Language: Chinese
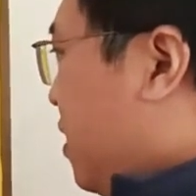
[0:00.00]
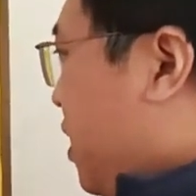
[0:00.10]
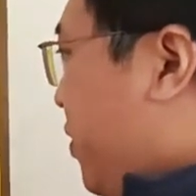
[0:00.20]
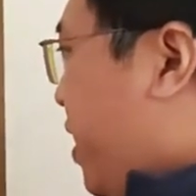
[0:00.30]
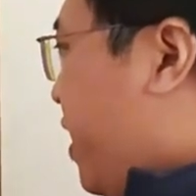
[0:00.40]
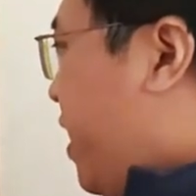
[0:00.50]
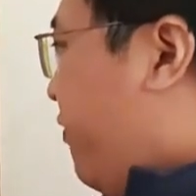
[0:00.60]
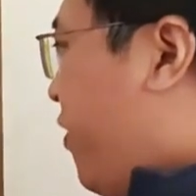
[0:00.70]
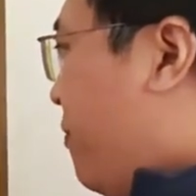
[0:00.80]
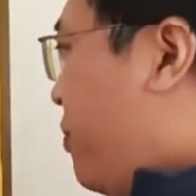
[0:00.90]
因为黑
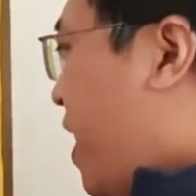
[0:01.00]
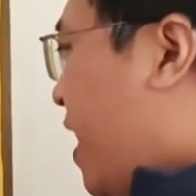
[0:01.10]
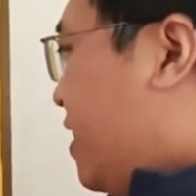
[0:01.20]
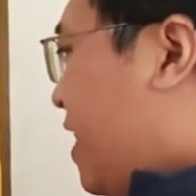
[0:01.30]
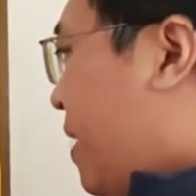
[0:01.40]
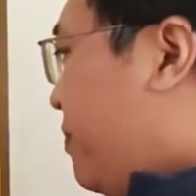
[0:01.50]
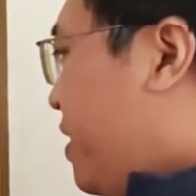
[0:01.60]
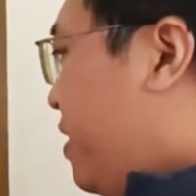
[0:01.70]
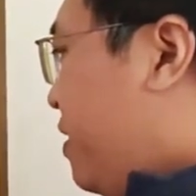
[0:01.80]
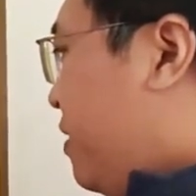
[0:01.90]
方不敢杀
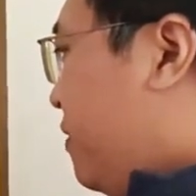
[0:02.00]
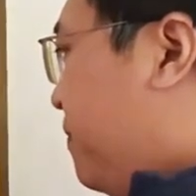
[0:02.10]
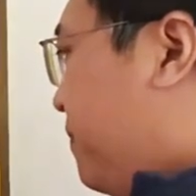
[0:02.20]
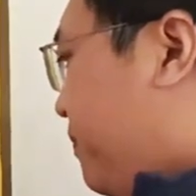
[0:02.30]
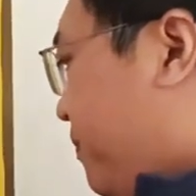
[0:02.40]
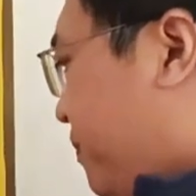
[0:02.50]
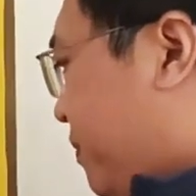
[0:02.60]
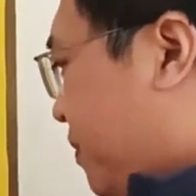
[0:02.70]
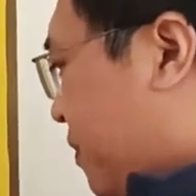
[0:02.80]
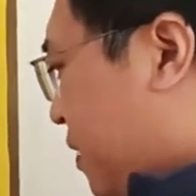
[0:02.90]
兵，
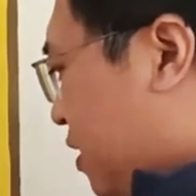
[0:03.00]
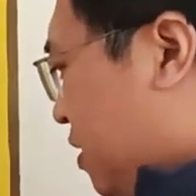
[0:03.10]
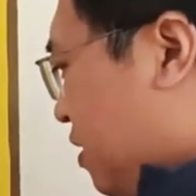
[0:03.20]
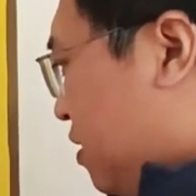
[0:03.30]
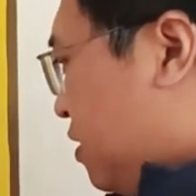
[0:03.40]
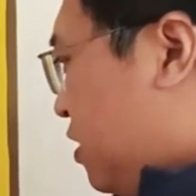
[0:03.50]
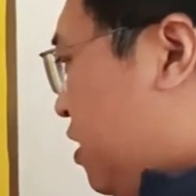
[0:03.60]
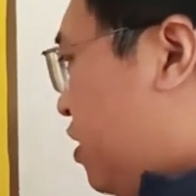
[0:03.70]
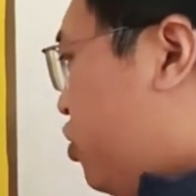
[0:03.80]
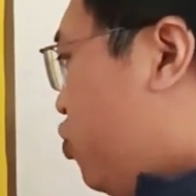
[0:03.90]
这
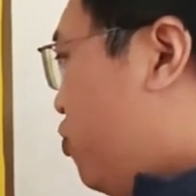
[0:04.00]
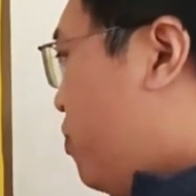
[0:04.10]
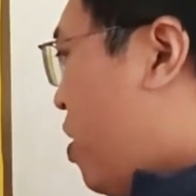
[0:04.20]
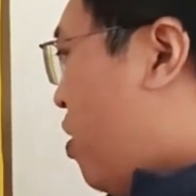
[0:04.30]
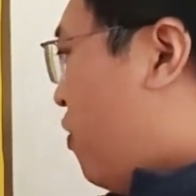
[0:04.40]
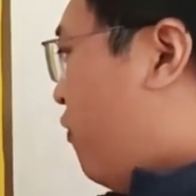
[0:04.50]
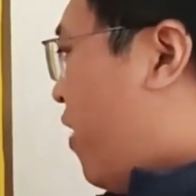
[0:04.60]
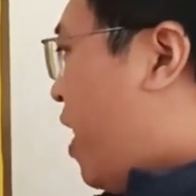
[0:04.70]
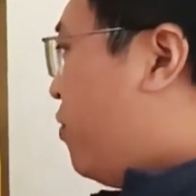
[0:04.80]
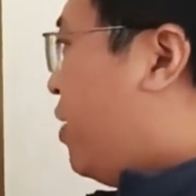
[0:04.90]
个中炮
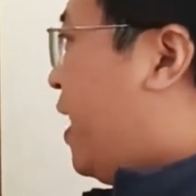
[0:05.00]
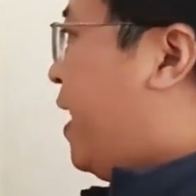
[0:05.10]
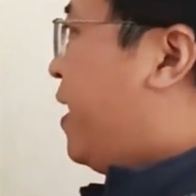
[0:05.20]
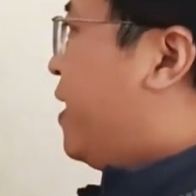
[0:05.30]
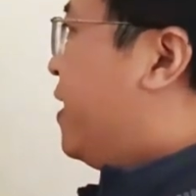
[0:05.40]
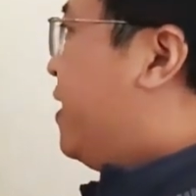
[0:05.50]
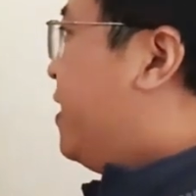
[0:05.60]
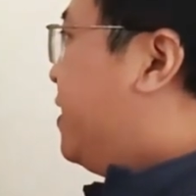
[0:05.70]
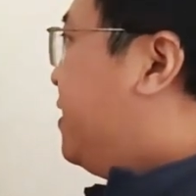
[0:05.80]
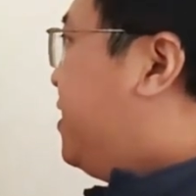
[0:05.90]
发过来。
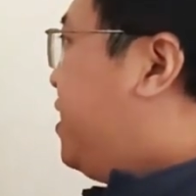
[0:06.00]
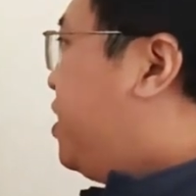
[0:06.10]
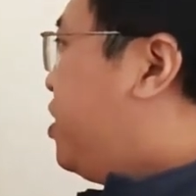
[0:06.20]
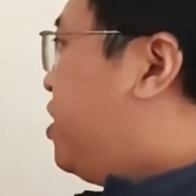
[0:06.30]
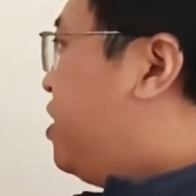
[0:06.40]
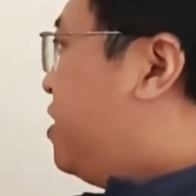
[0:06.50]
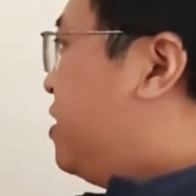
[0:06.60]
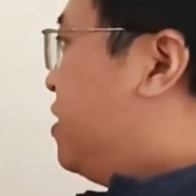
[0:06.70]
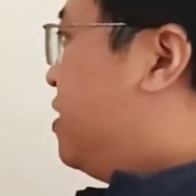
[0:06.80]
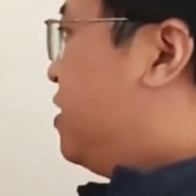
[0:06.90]
进
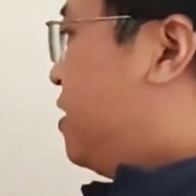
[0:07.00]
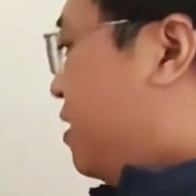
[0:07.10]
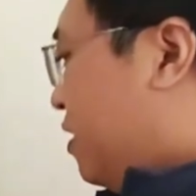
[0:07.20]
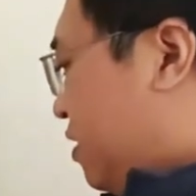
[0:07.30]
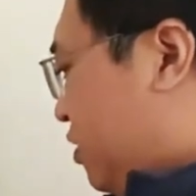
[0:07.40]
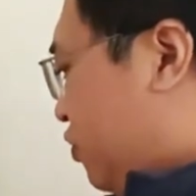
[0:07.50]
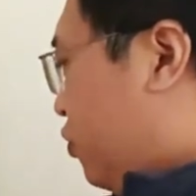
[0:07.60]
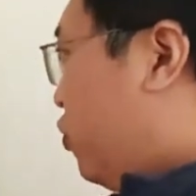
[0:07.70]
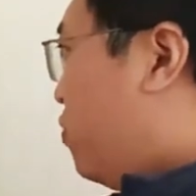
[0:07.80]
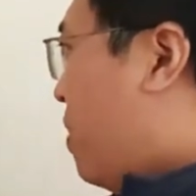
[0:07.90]
士就
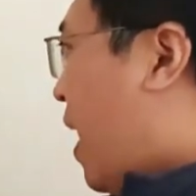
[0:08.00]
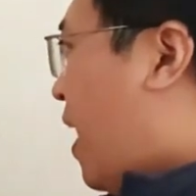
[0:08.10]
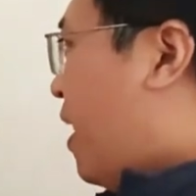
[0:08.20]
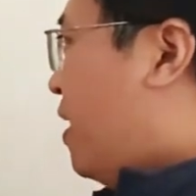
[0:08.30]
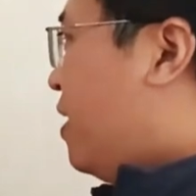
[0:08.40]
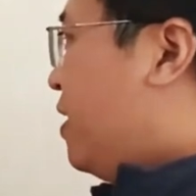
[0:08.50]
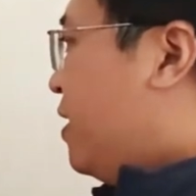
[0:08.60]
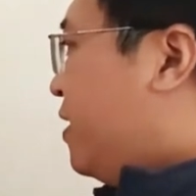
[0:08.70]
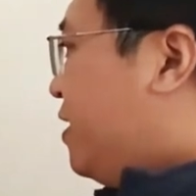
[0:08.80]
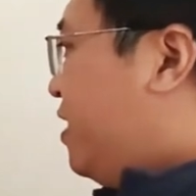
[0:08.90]
丢马，
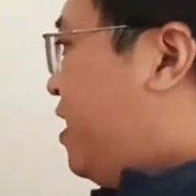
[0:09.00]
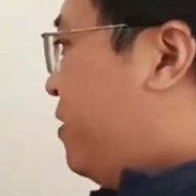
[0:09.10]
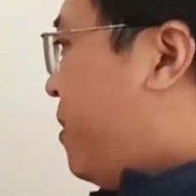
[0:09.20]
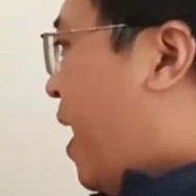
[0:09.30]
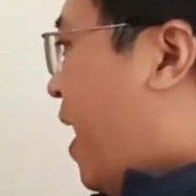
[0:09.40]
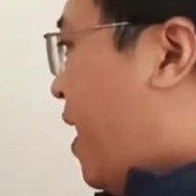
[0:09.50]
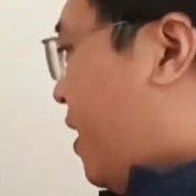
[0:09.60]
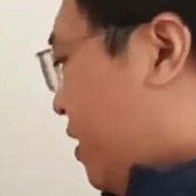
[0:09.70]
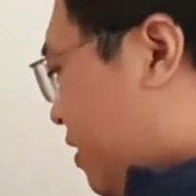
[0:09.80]
进马